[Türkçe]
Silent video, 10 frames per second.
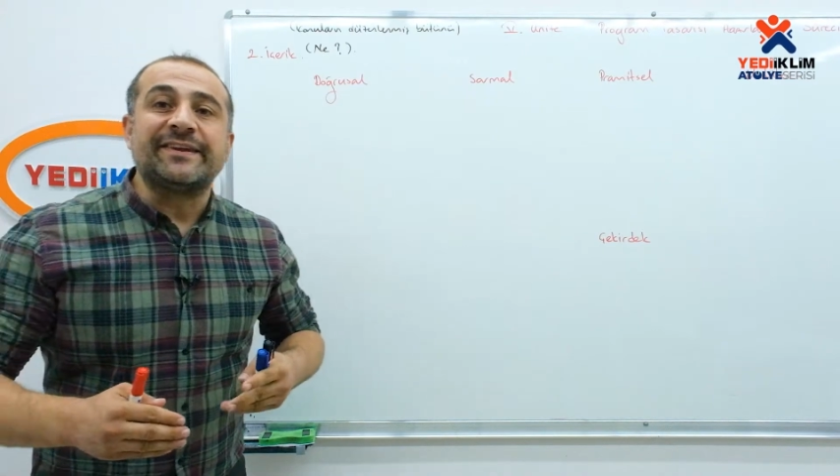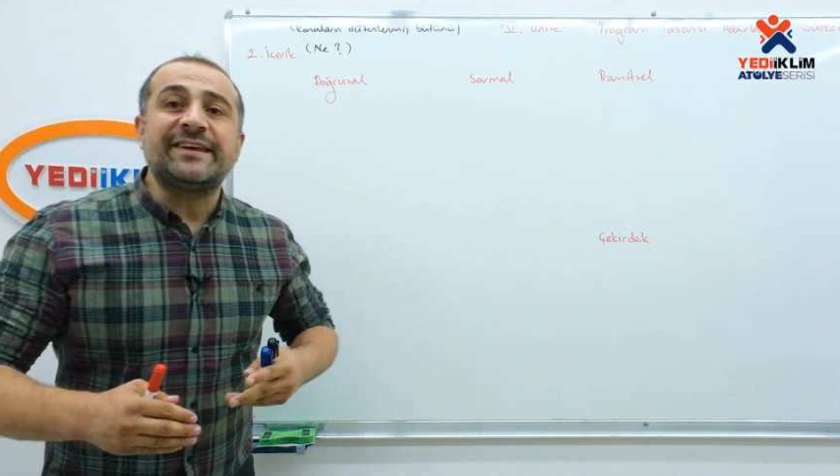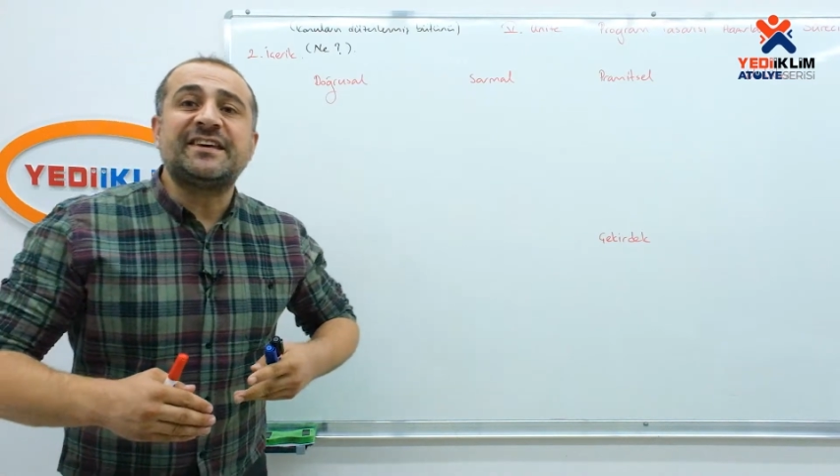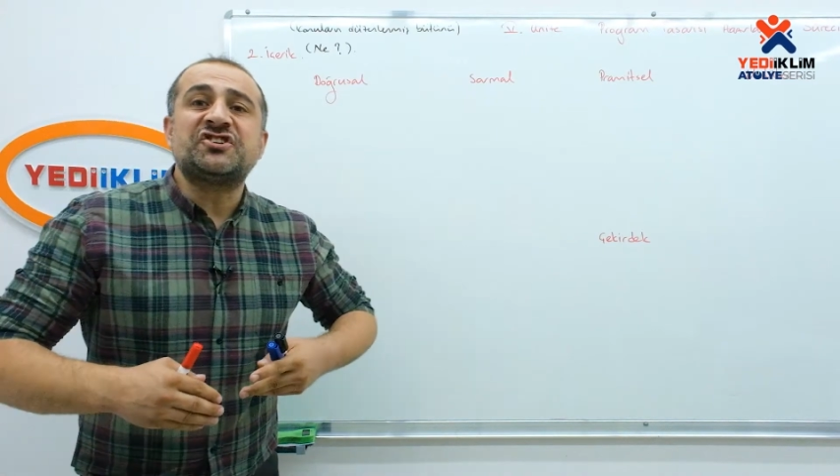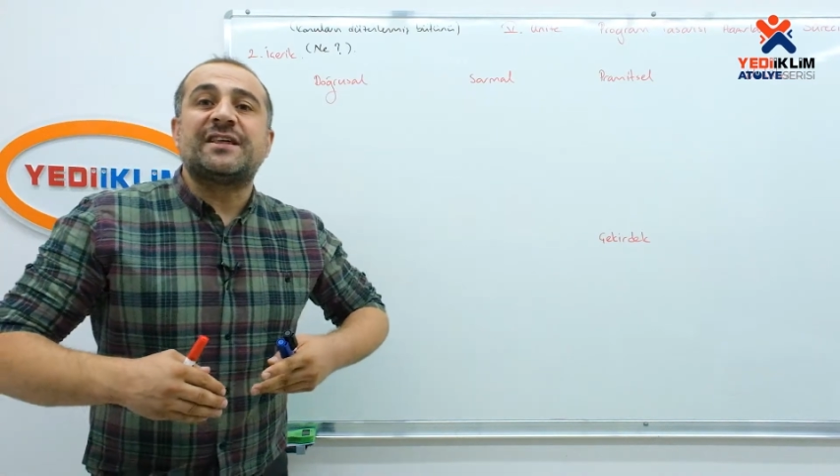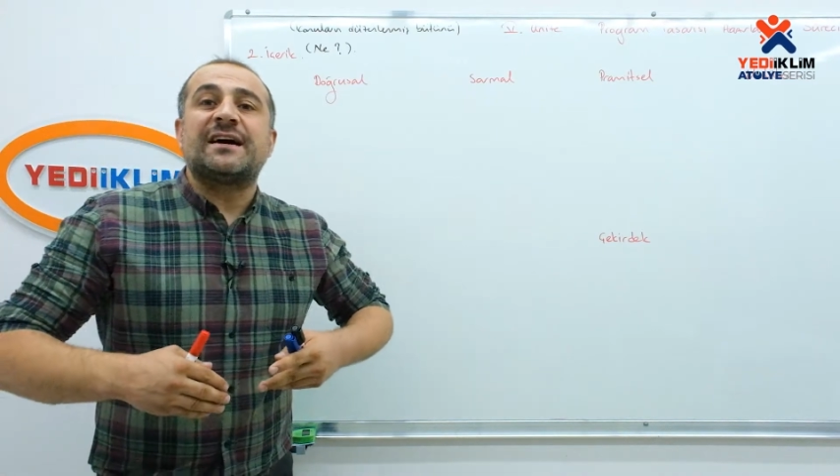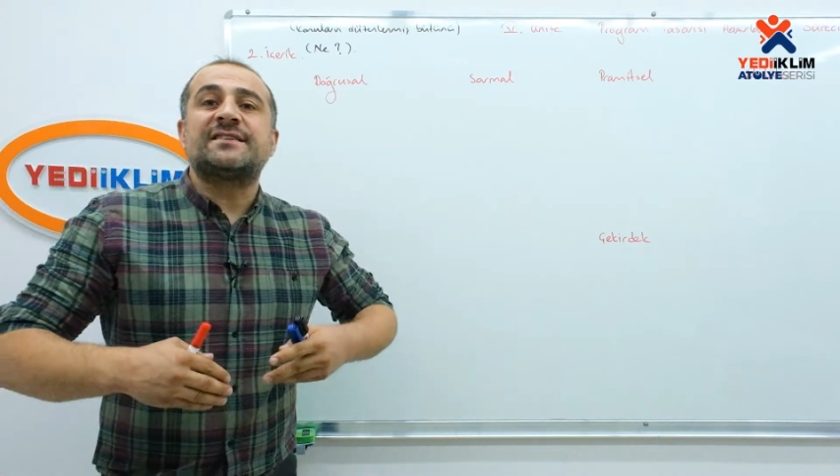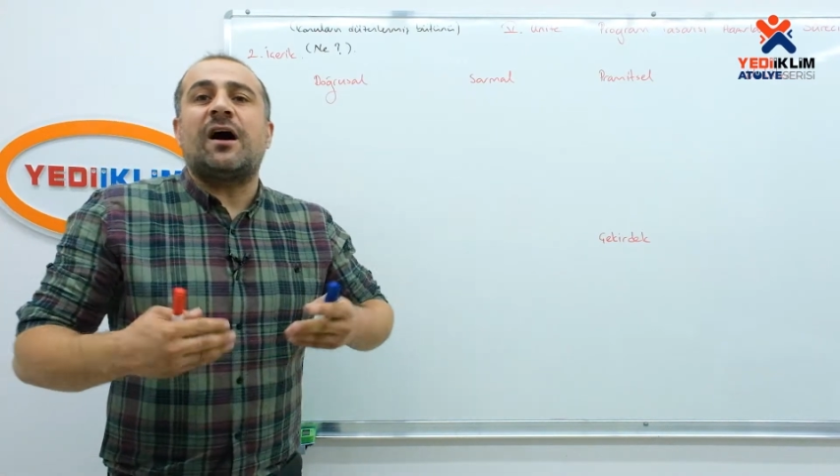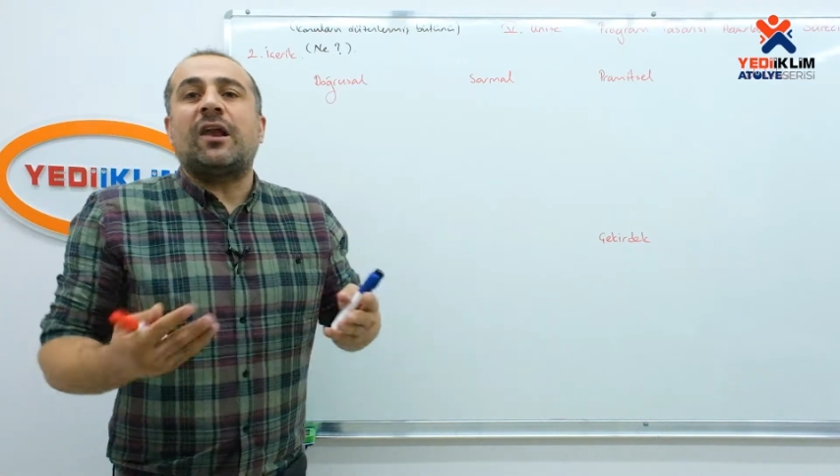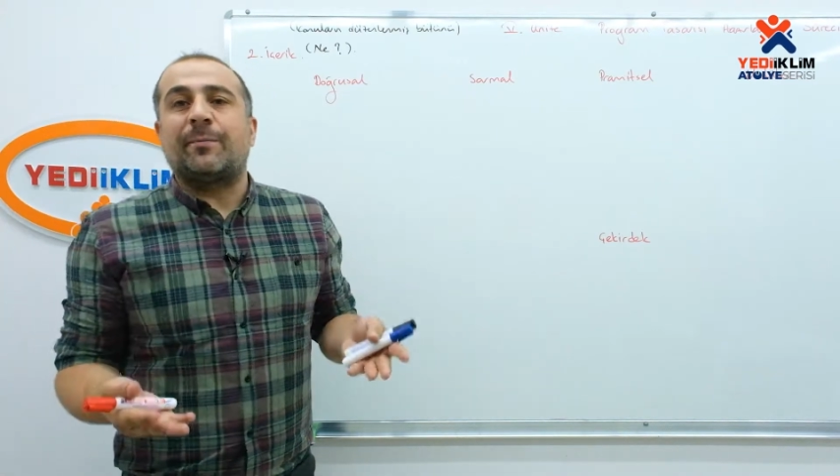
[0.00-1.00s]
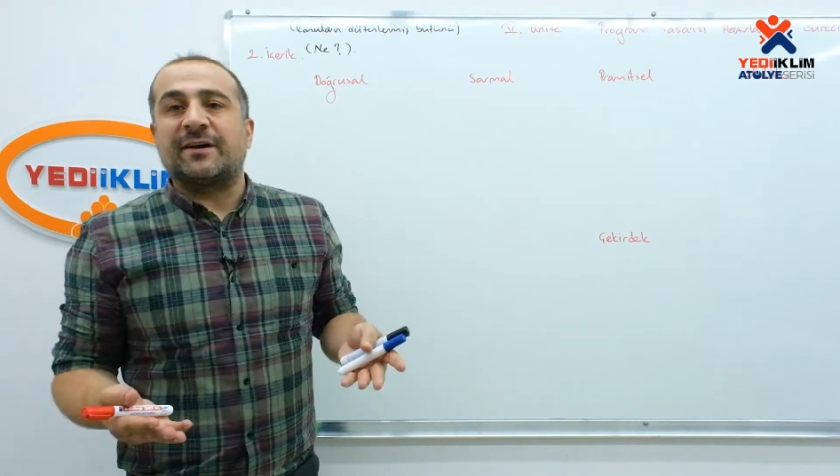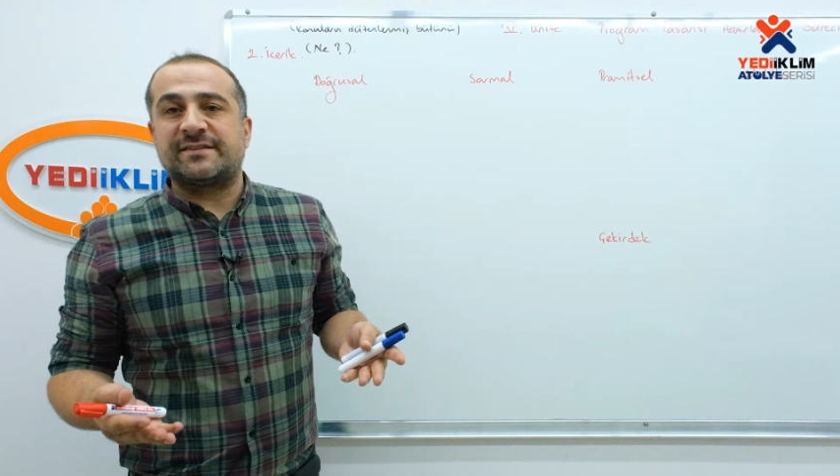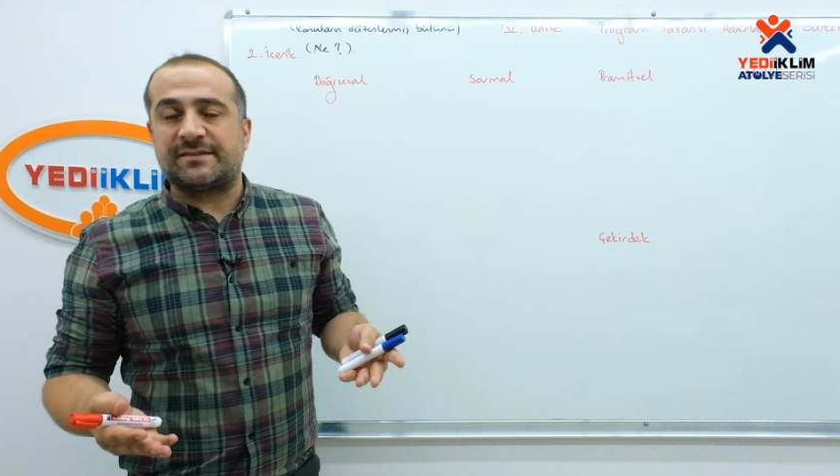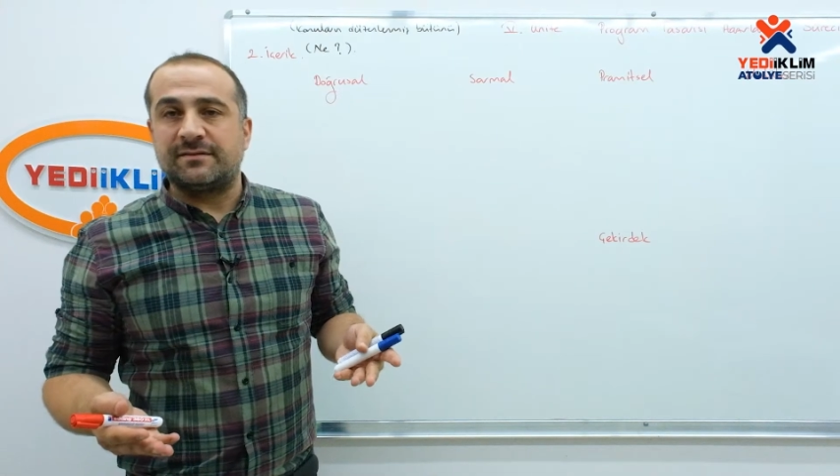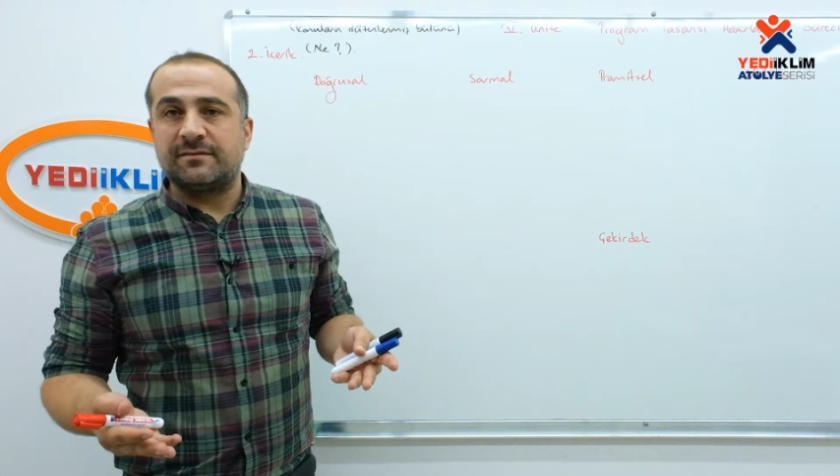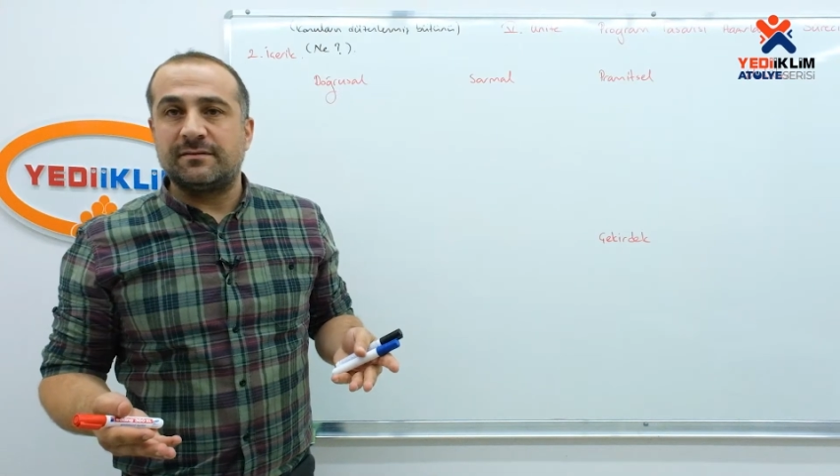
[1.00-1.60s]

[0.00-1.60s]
ikinci dersi alamazsın.